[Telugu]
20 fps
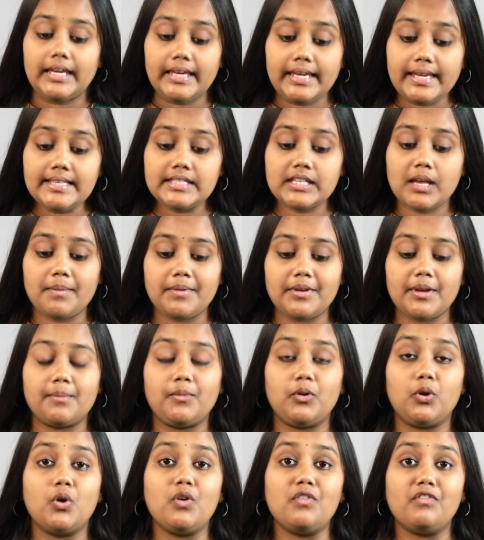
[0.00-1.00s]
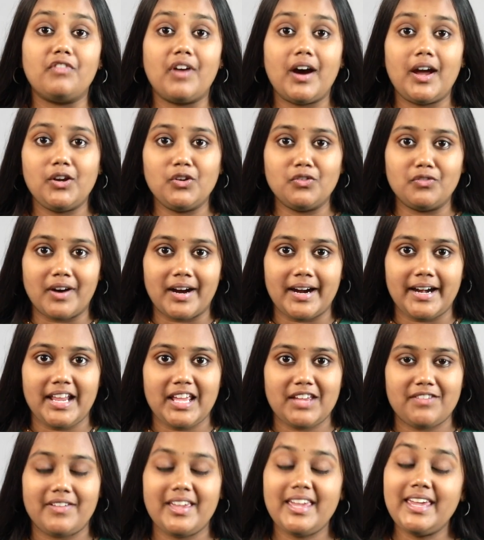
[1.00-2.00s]
ఈ సమయంలో వాళ్ళు
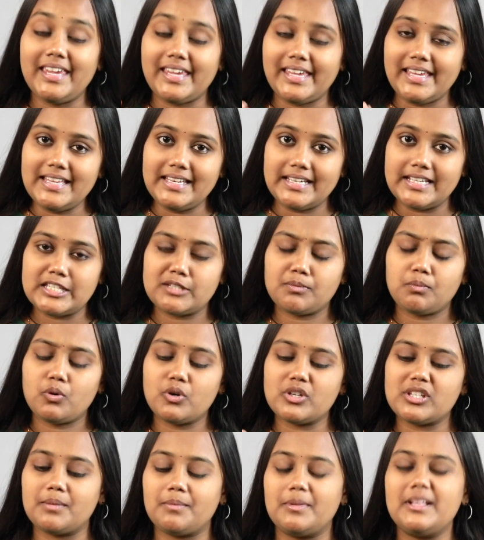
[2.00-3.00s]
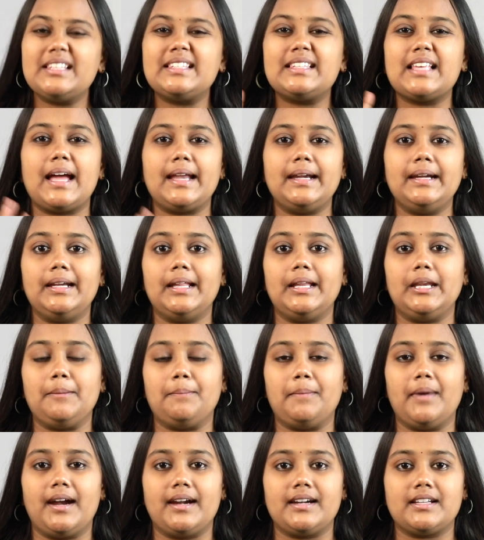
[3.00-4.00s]
వాడేవే ఈ డిస్పోజబుల్ శానిటరీ
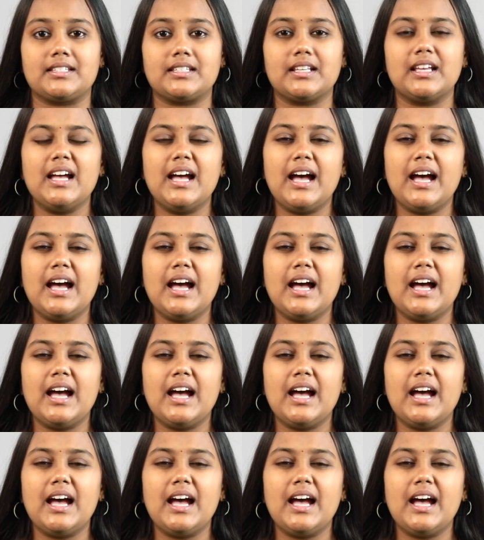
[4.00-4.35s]
ప్యాడ్స్